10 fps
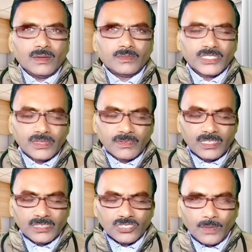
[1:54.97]

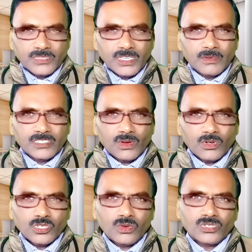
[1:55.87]
পৃথিবীতে সবচেয়ে বেশি
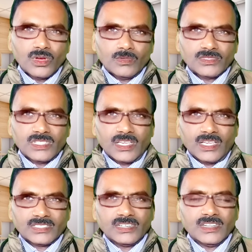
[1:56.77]
অসহনীয় অবস্থায়
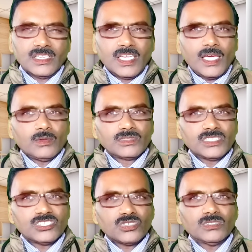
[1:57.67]
আছেন এবং
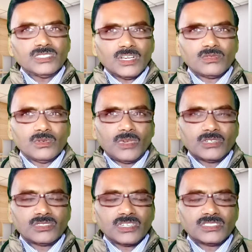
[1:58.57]
যে সমস্যাগুলো
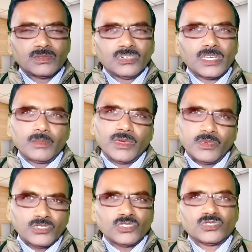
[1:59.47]
মানুষের জীবনকে
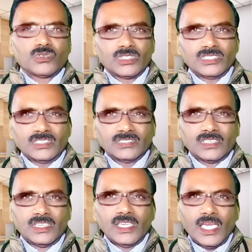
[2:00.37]
বিপর্যস্ত করে দিয়েছে
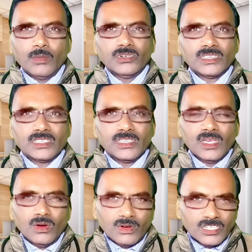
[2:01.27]
এমনকি
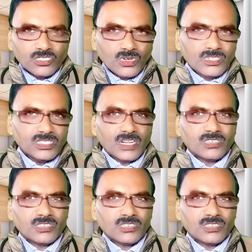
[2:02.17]
অনেক সংসার